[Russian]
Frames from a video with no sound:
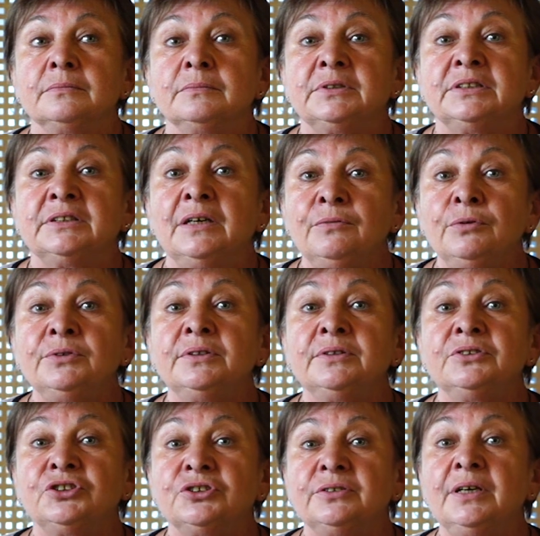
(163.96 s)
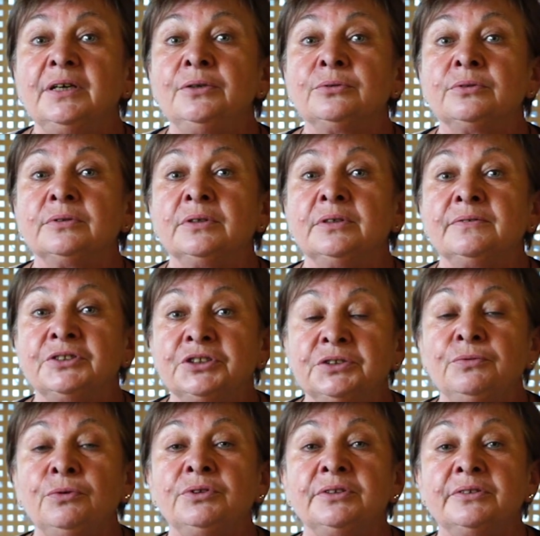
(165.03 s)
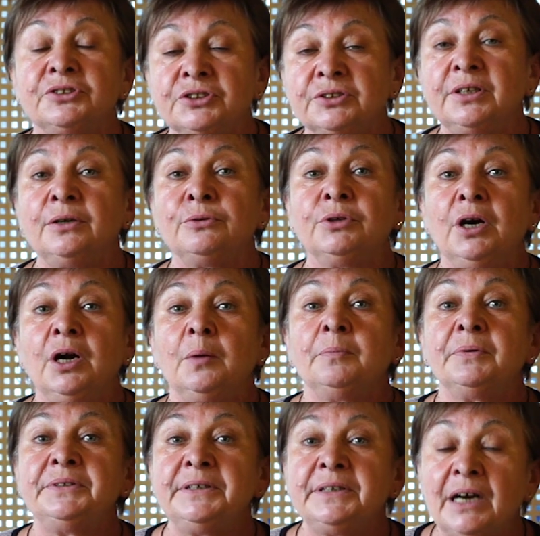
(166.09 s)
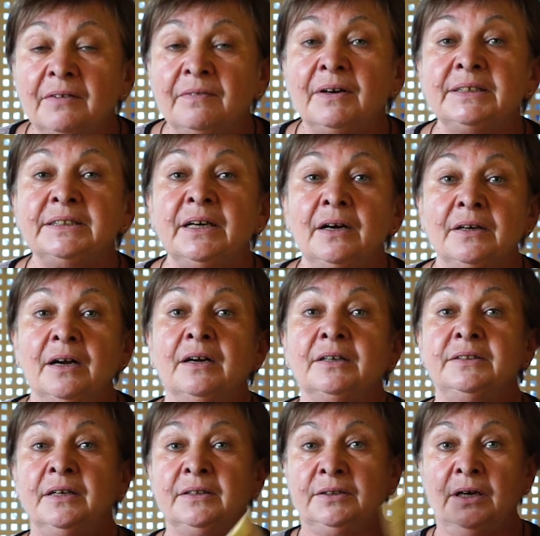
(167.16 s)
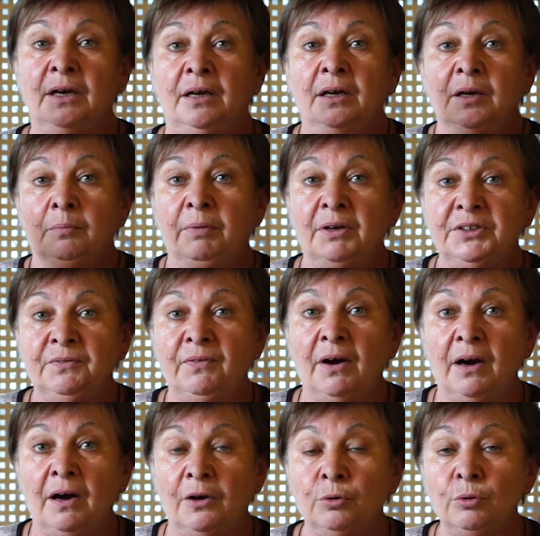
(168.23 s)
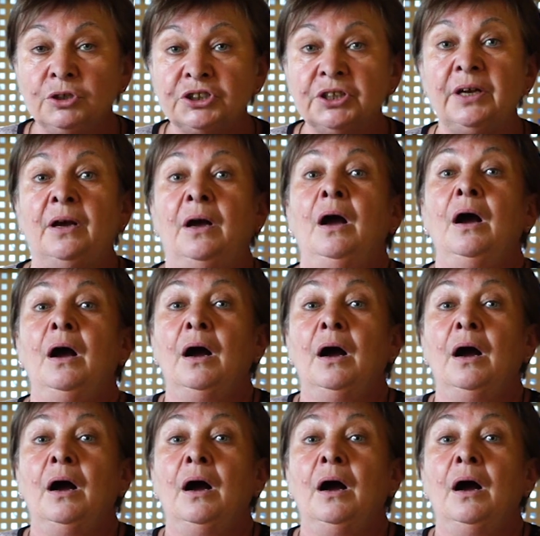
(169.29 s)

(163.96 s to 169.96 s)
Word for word: садоводы начинают, овощеводы э, начинают паниковать, когда, да, ботва хорошая,